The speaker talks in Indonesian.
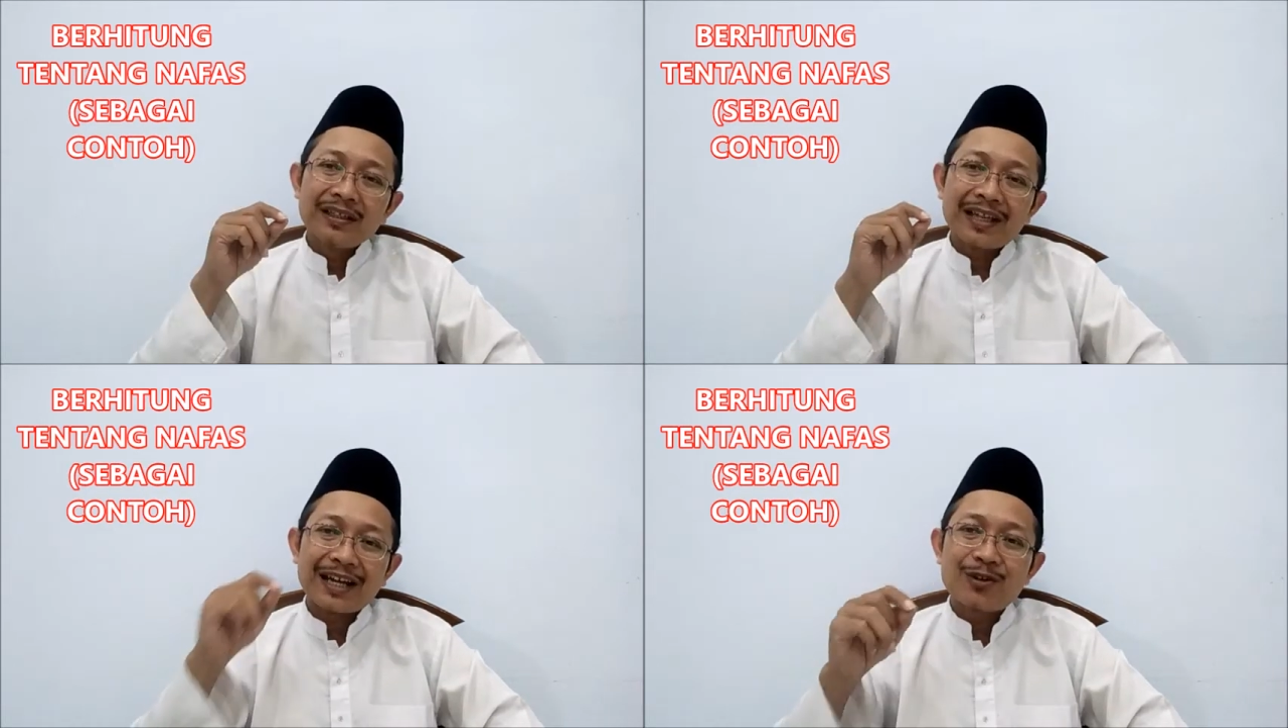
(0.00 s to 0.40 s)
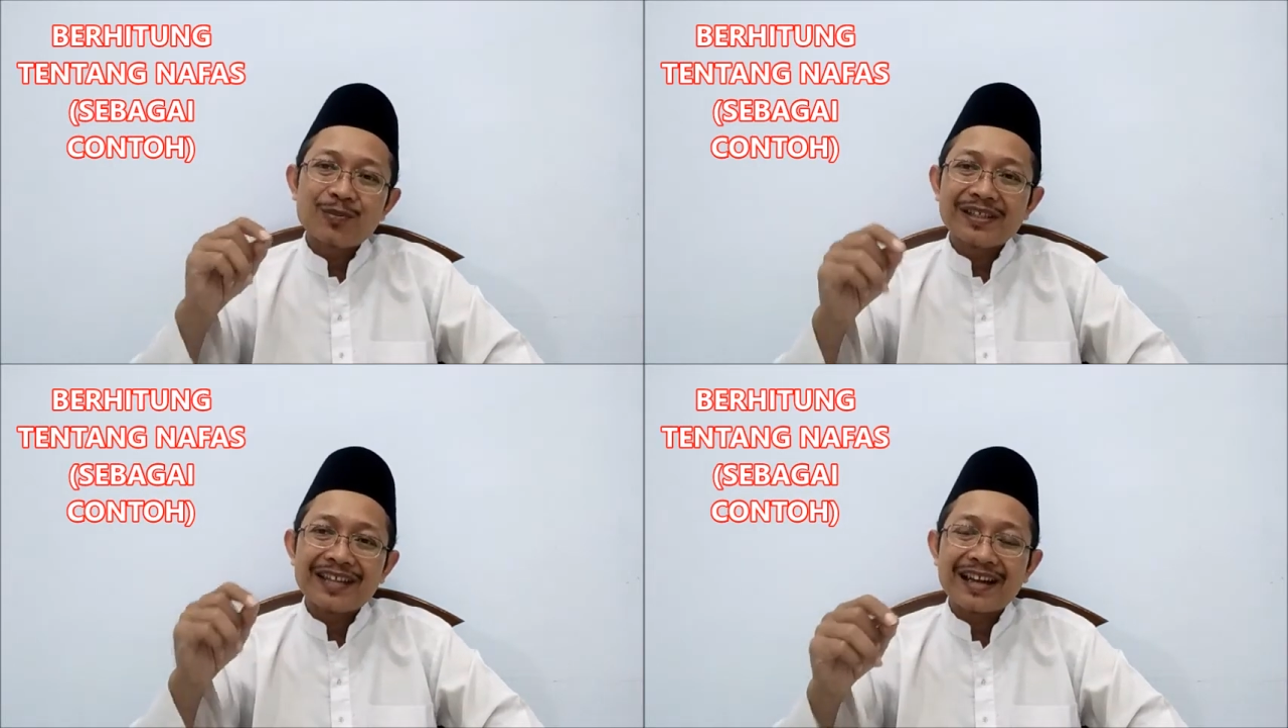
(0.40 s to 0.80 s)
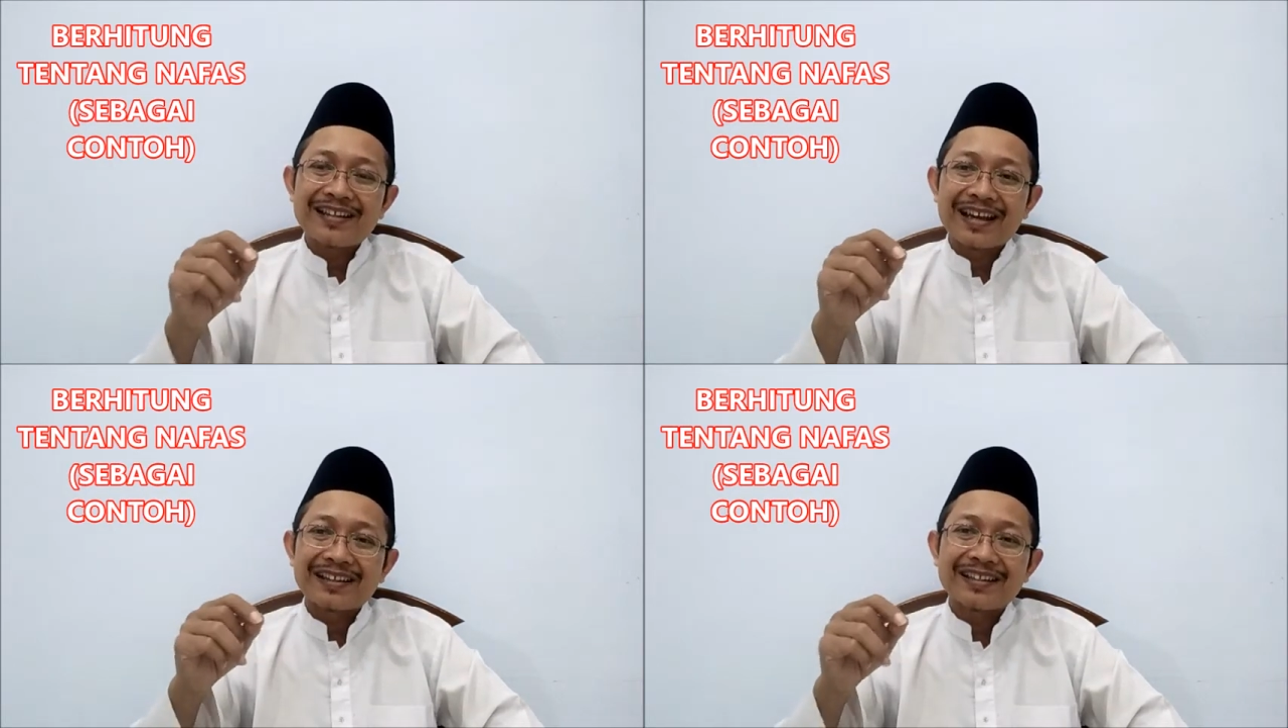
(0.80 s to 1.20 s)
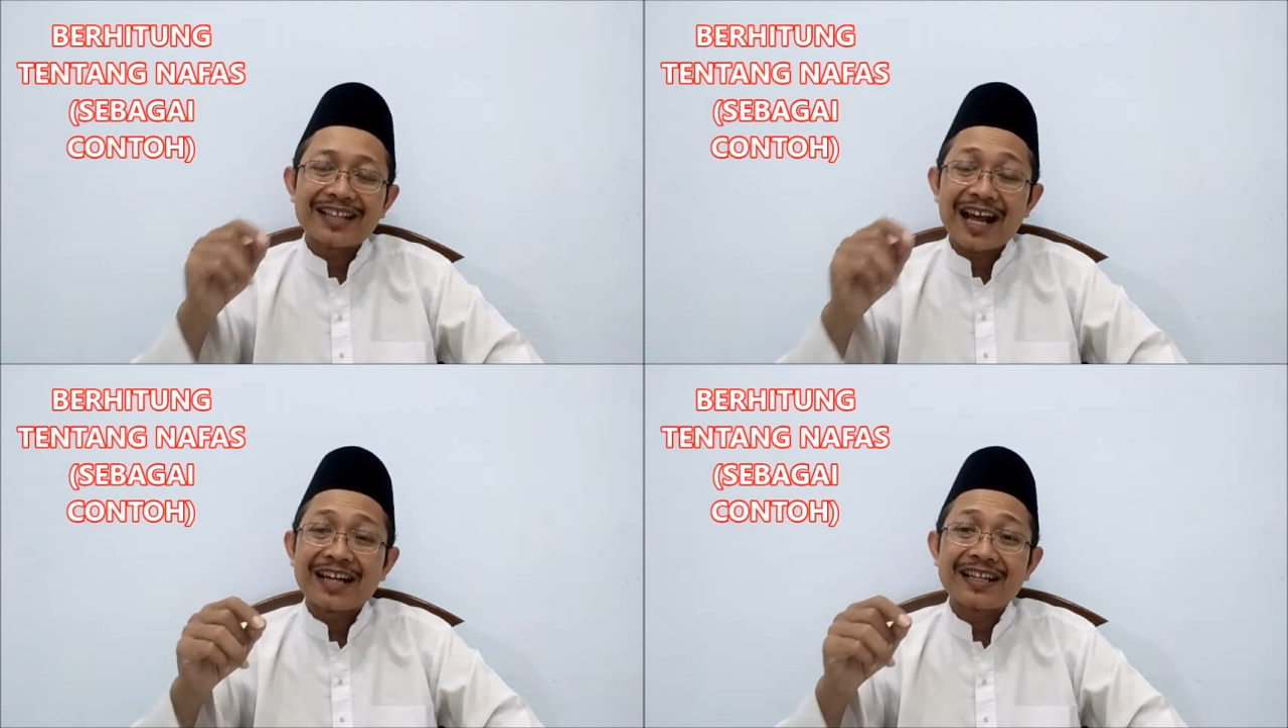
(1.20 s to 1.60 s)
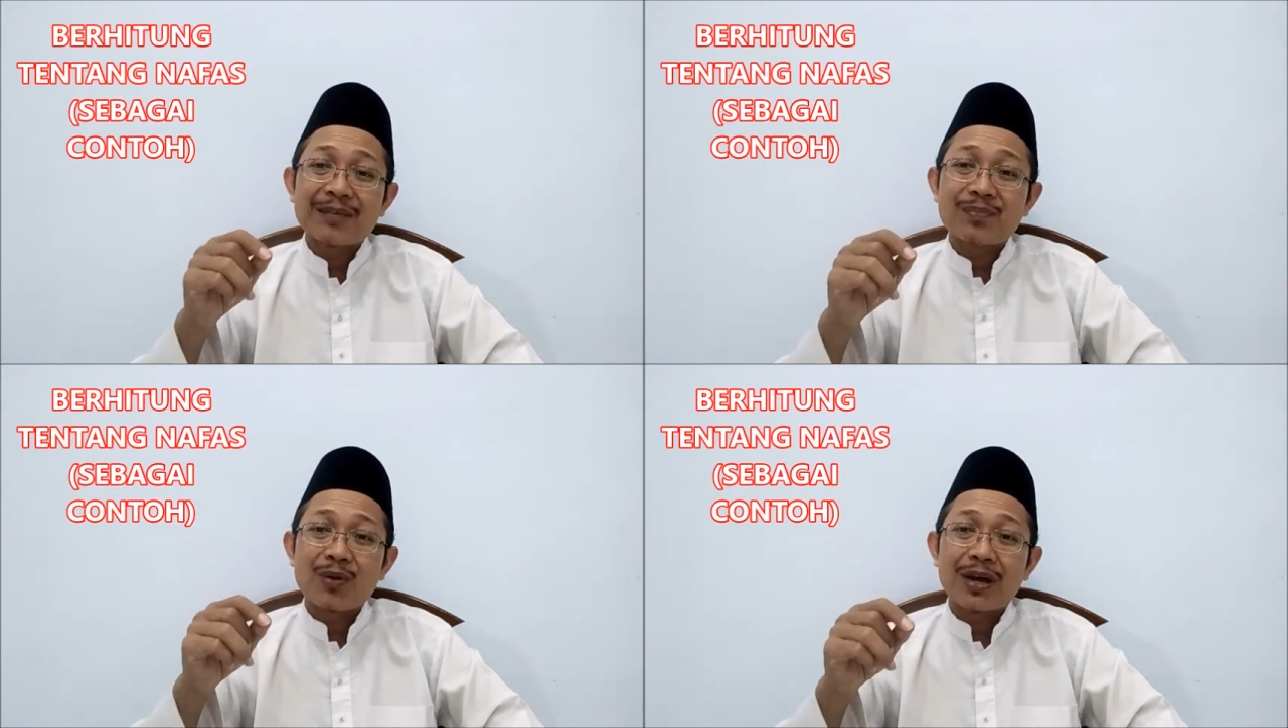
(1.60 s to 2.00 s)
Kalau misalnya kita
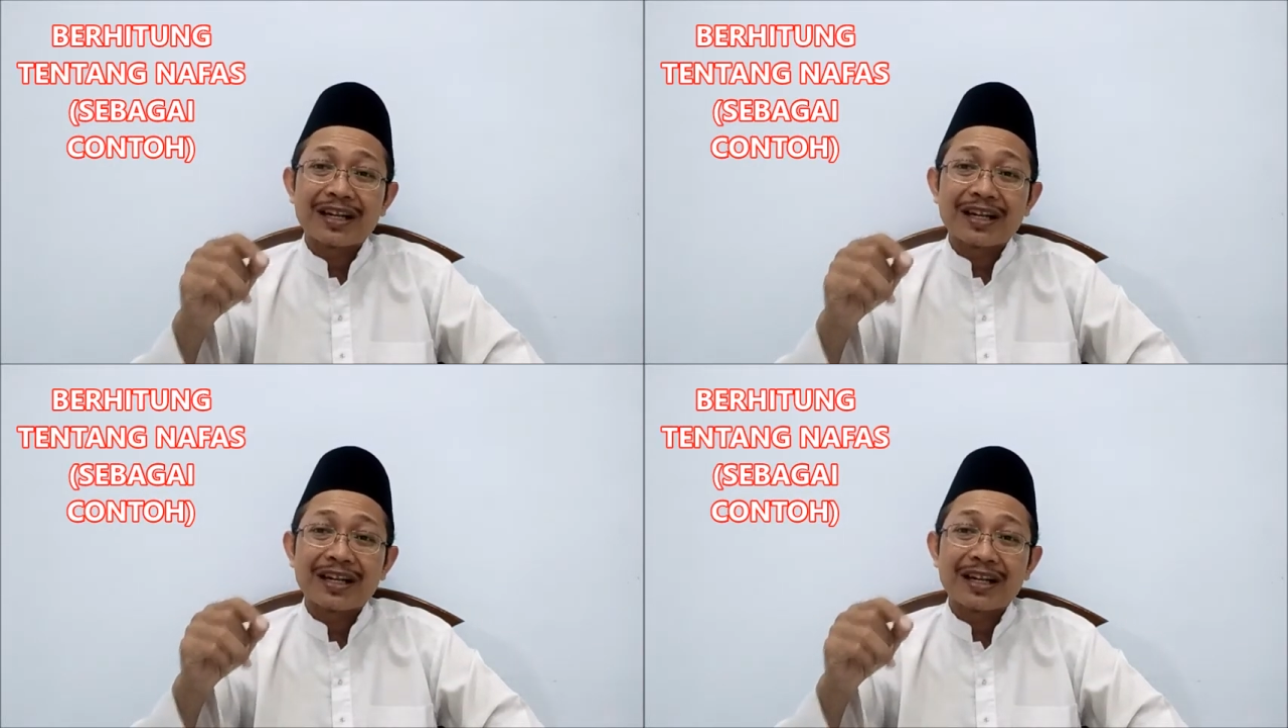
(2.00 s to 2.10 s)
anggap bahwa